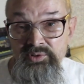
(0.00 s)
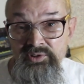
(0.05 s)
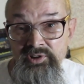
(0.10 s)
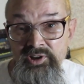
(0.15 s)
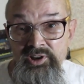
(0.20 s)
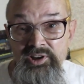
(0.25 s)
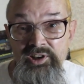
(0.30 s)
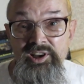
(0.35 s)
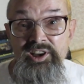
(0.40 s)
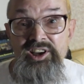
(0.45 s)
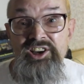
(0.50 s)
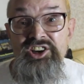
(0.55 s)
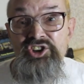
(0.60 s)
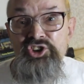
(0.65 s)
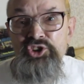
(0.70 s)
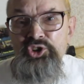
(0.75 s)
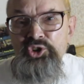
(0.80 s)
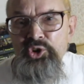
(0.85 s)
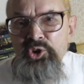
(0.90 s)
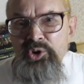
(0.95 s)
Stones.
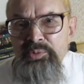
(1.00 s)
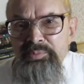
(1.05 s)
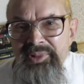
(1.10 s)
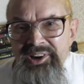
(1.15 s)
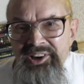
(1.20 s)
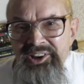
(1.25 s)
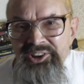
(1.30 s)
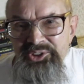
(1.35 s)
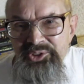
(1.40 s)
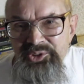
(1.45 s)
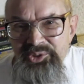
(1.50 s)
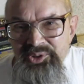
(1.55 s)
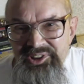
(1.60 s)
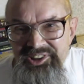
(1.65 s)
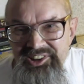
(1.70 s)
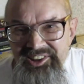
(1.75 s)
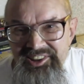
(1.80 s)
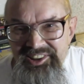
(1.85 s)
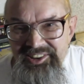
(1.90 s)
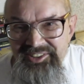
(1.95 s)
Что бы кто
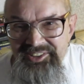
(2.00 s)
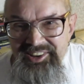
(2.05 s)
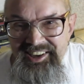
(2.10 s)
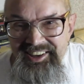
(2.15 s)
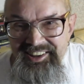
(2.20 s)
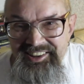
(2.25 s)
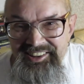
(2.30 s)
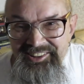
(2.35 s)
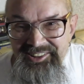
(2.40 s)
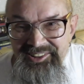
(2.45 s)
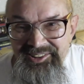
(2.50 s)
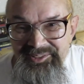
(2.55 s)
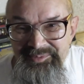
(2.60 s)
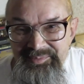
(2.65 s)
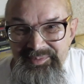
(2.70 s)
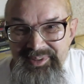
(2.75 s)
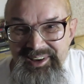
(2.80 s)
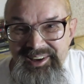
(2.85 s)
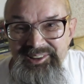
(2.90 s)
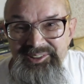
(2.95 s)
ни говорил
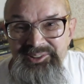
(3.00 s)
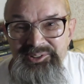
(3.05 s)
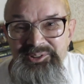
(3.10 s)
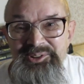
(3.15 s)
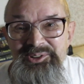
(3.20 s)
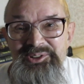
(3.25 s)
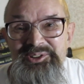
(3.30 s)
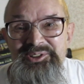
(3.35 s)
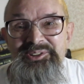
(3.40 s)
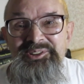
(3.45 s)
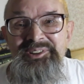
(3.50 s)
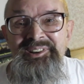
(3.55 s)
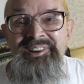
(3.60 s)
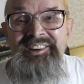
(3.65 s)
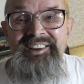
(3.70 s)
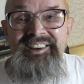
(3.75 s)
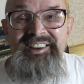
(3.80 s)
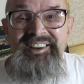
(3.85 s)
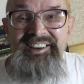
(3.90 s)
про то, что